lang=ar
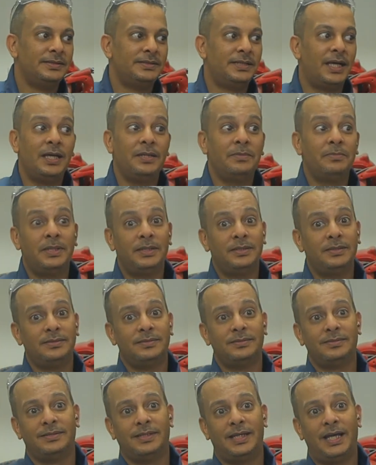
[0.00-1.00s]
دائما
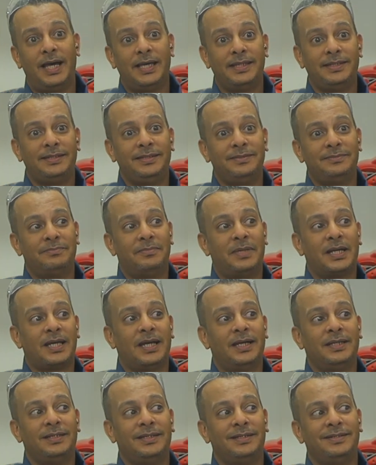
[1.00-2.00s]
هذه
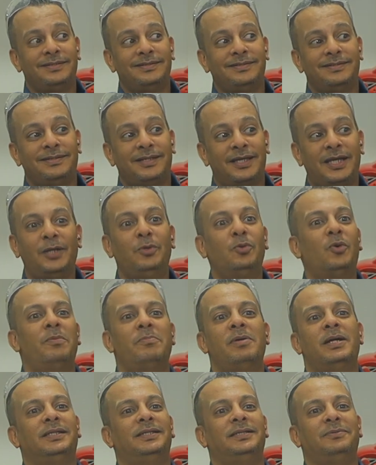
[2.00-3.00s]
مكان الخلوة
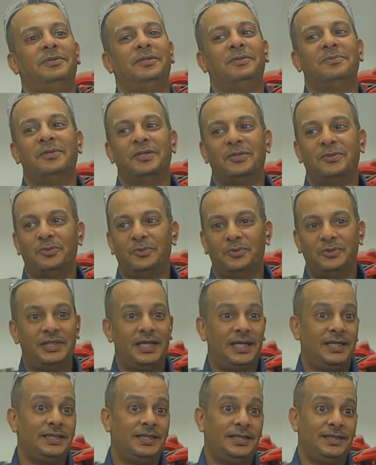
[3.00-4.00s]
مالتي مثل ما يقولون
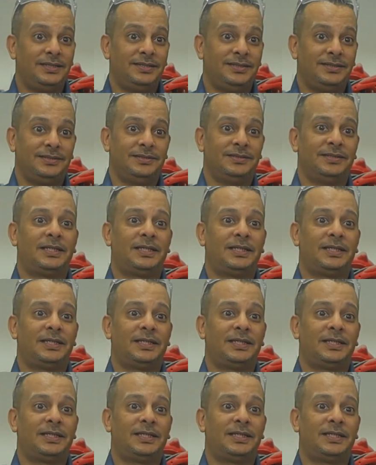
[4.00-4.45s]
يعني